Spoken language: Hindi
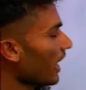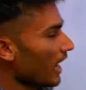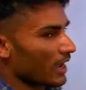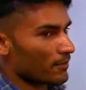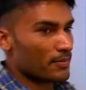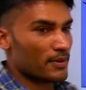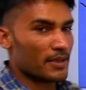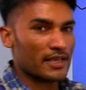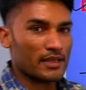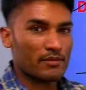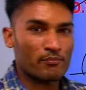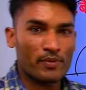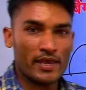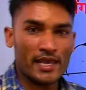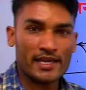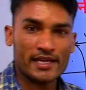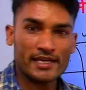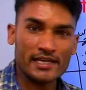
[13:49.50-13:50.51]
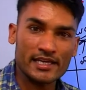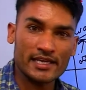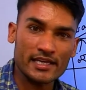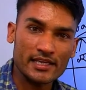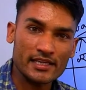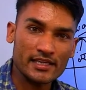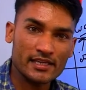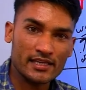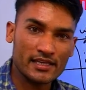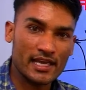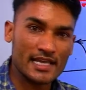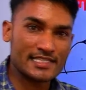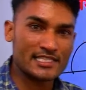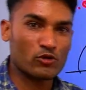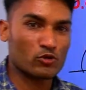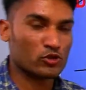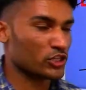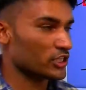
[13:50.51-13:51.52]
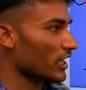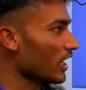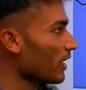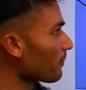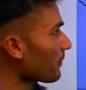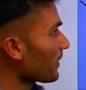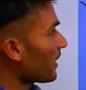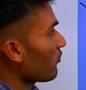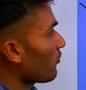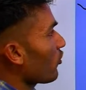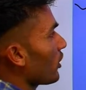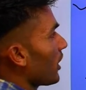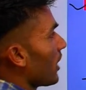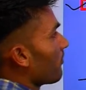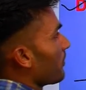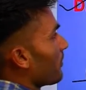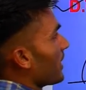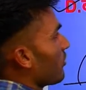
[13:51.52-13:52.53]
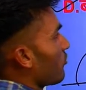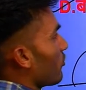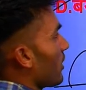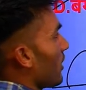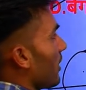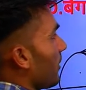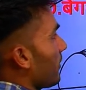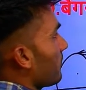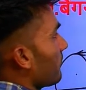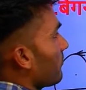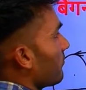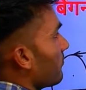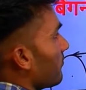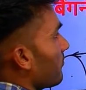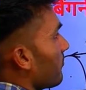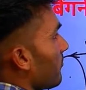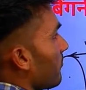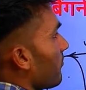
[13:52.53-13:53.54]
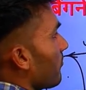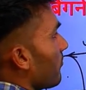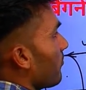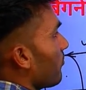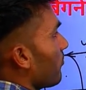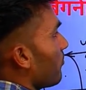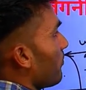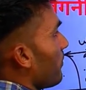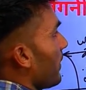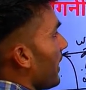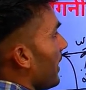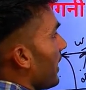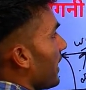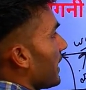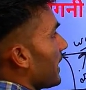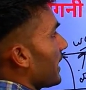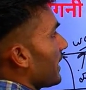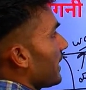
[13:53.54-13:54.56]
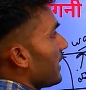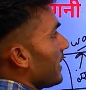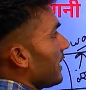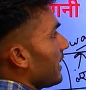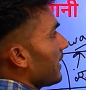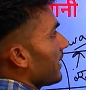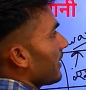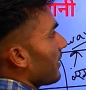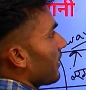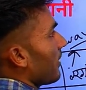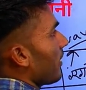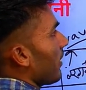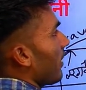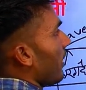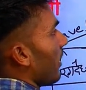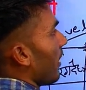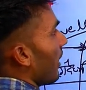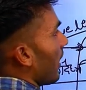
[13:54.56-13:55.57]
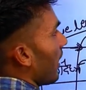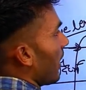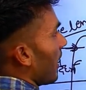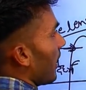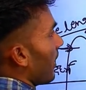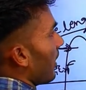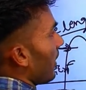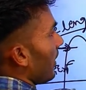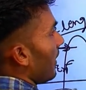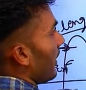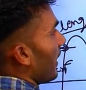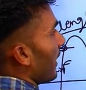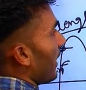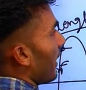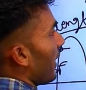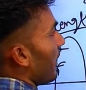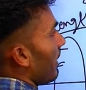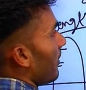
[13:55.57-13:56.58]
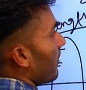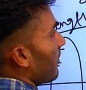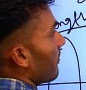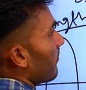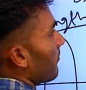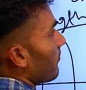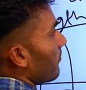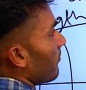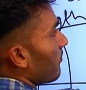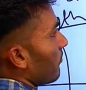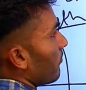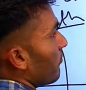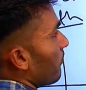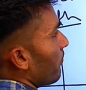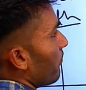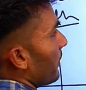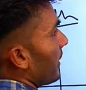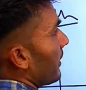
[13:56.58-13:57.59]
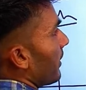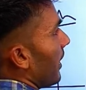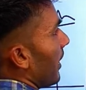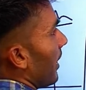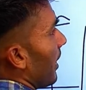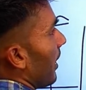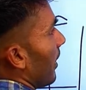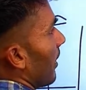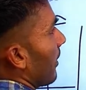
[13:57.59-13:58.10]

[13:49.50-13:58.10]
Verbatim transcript: अब बैंगनी कैसे होती है आपने वो नाम पढ़ा होगा बेनी आ हे पीनाला